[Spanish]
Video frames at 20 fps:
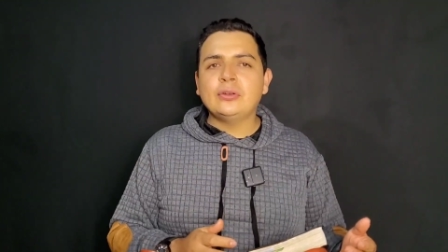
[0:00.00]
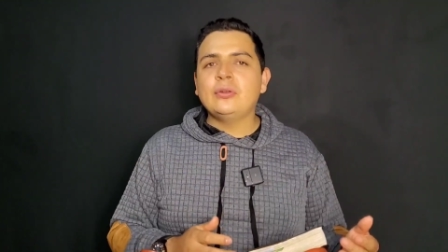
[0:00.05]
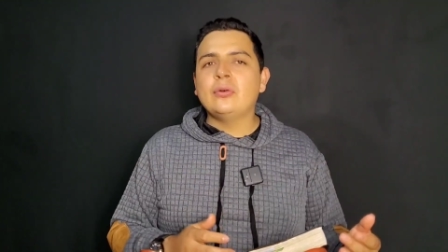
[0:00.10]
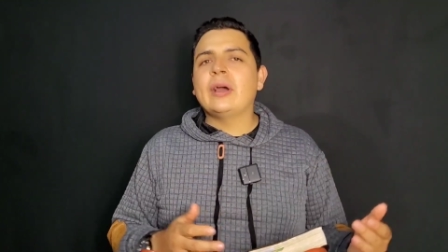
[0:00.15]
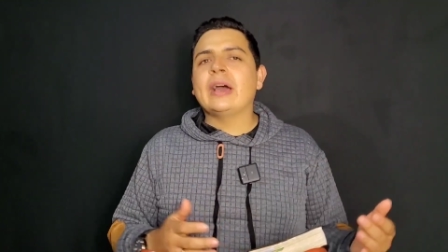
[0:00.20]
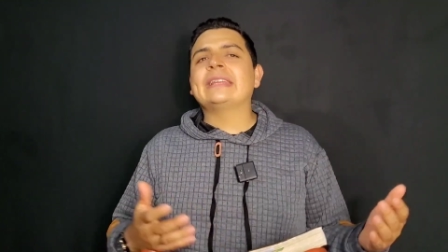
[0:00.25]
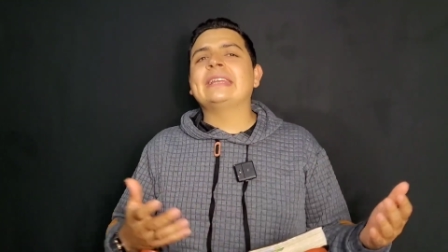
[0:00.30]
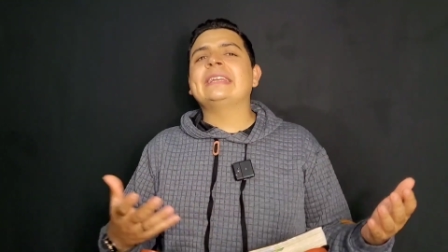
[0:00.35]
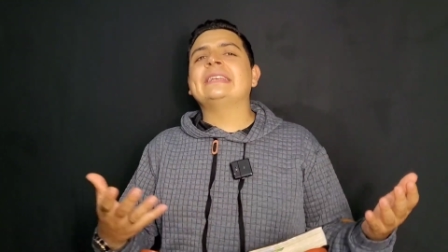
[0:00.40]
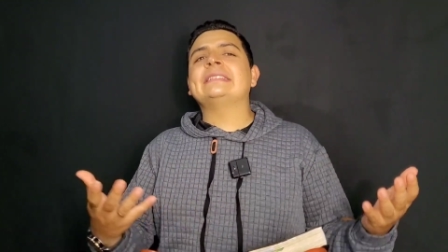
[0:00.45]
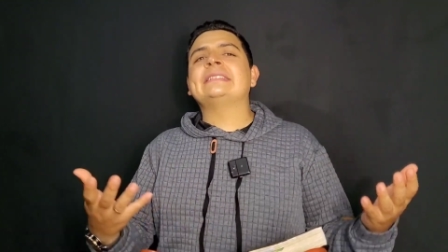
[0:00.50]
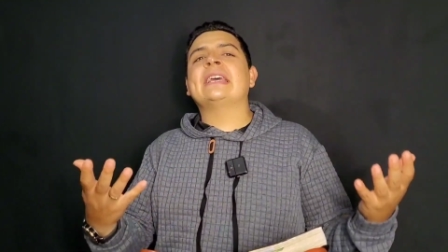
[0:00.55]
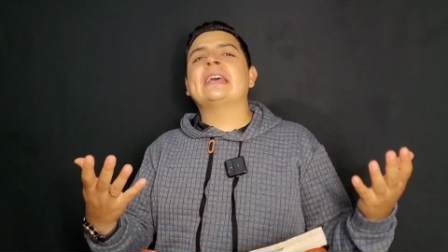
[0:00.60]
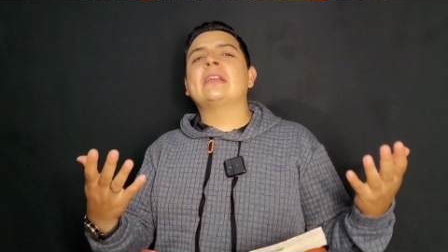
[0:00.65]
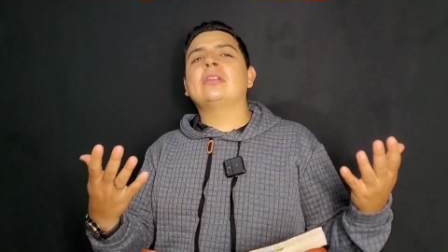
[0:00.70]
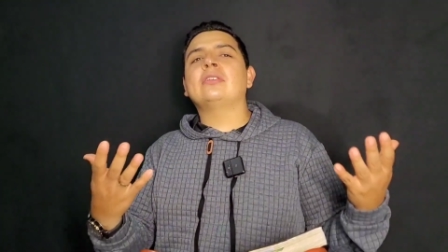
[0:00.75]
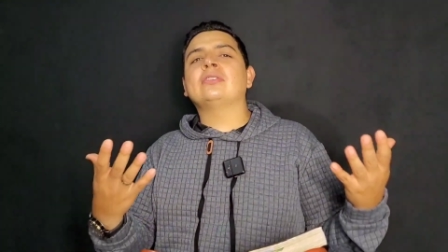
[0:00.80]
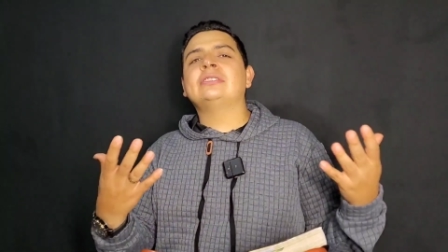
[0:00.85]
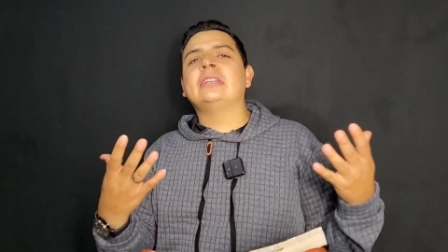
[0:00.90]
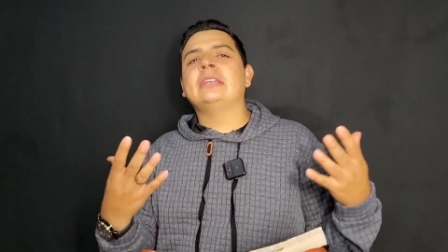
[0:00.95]
en lugar de
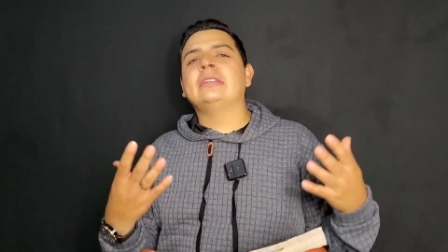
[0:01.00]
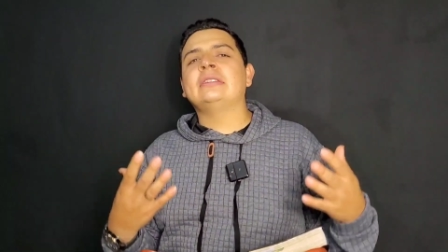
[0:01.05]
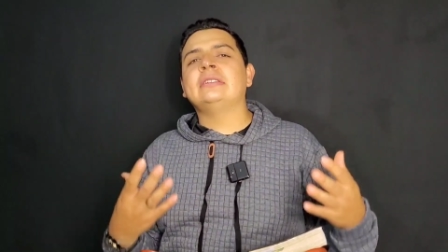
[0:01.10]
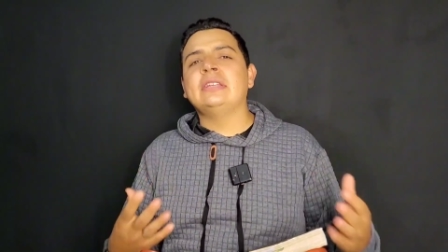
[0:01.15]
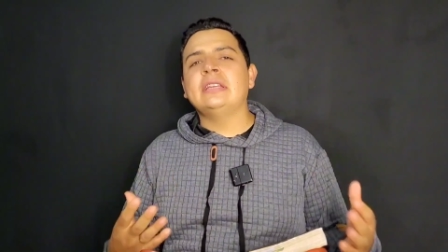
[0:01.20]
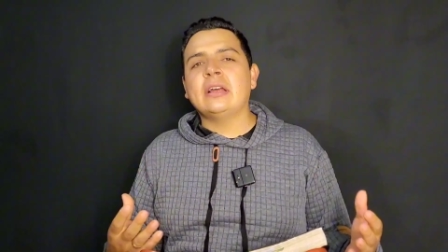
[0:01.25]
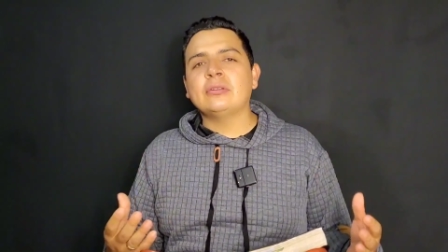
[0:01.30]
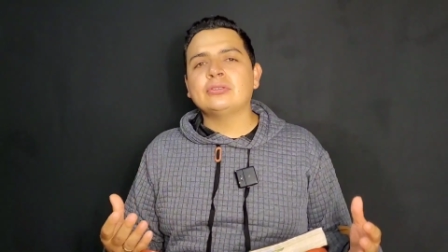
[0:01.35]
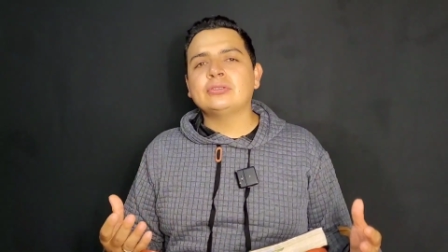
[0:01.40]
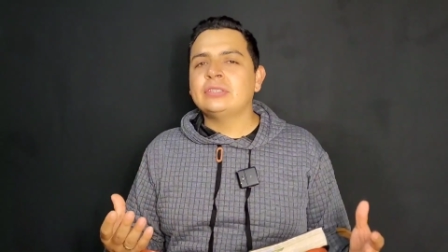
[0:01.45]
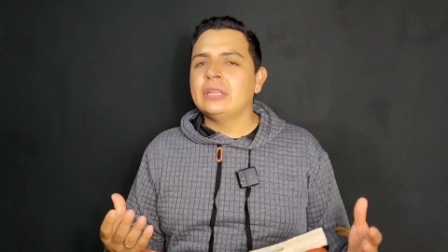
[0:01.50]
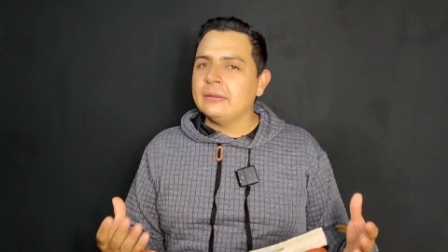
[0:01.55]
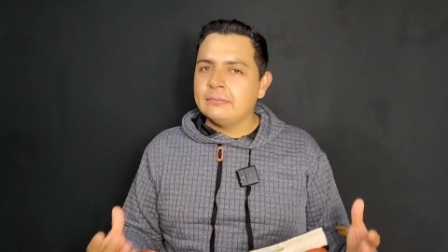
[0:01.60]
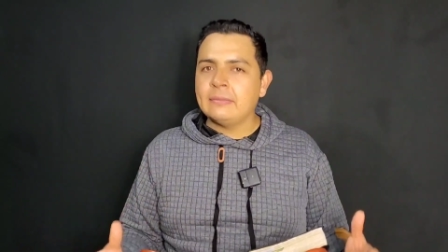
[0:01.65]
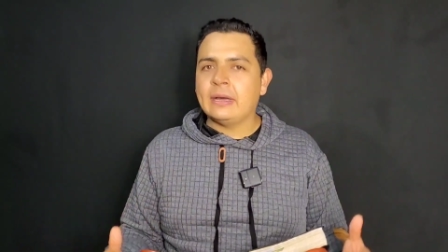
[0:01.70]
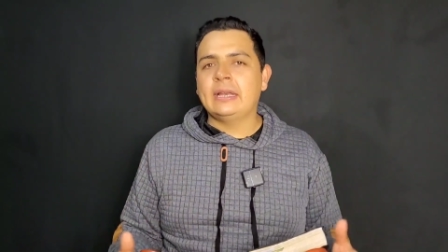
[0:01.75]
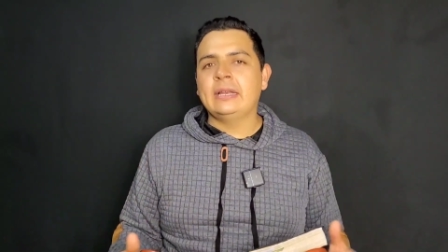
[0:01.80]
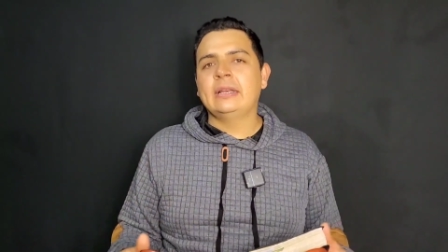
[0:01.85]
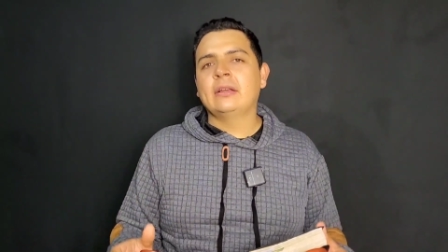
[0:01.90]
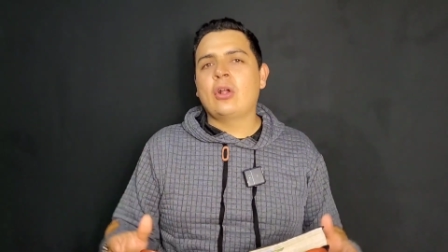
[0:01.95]
hacerlo sentir a usted
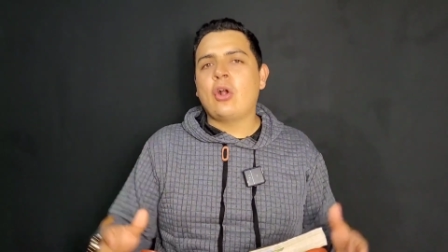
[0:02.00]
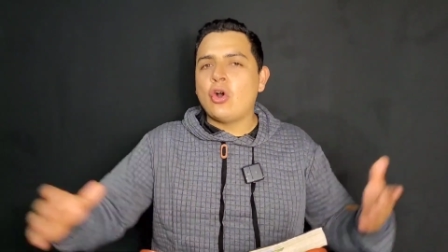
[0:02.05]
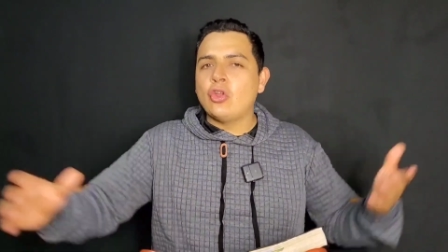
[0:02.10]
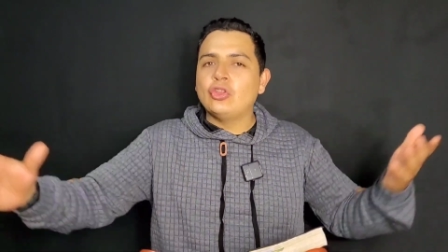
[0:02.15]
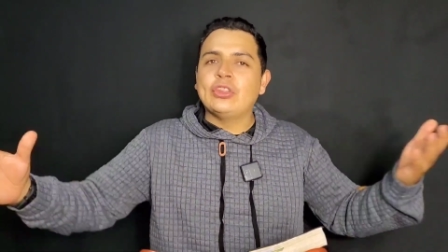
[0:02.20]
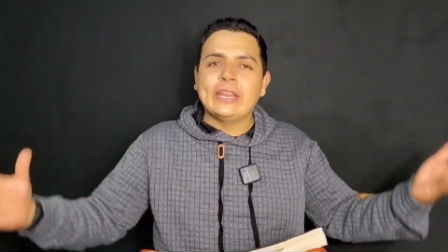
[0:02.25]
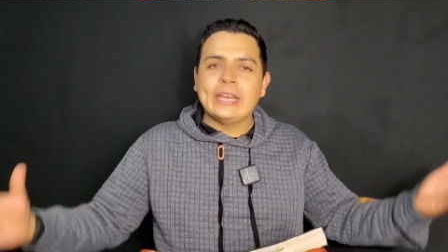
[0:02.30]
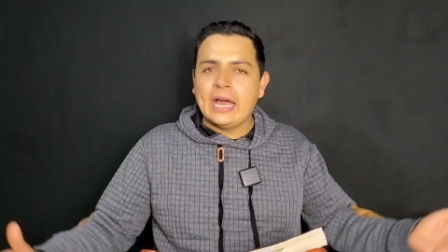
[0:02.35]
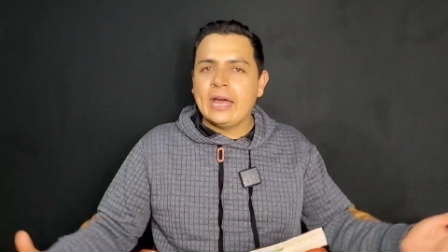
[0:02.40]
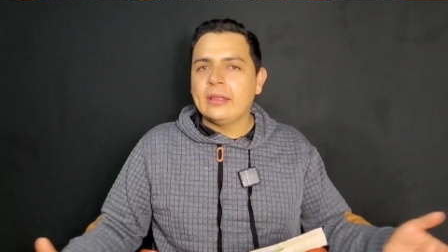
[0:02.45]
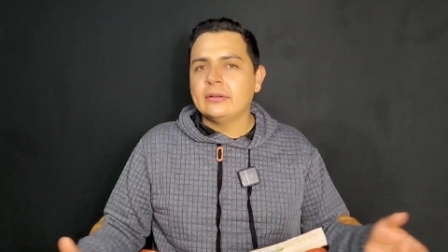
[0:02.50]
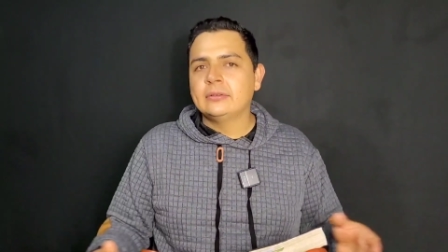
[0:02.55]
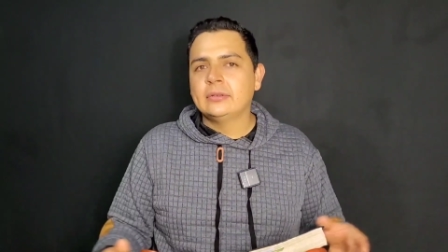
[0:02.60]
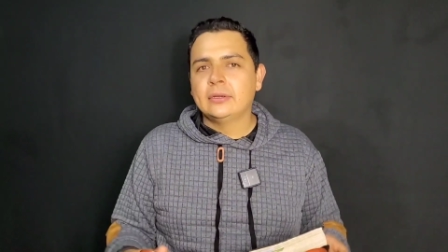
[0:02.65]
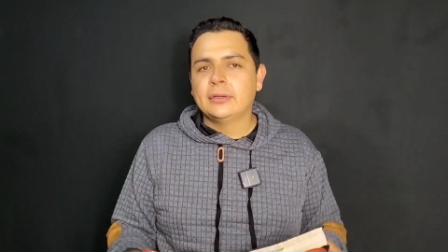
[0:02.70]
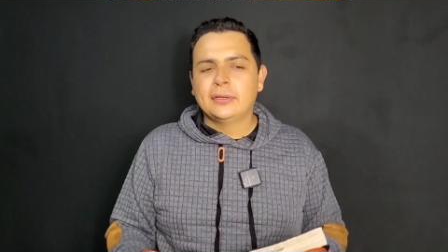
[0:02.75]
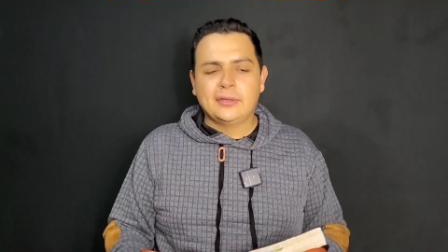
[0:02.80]
mal, condenado,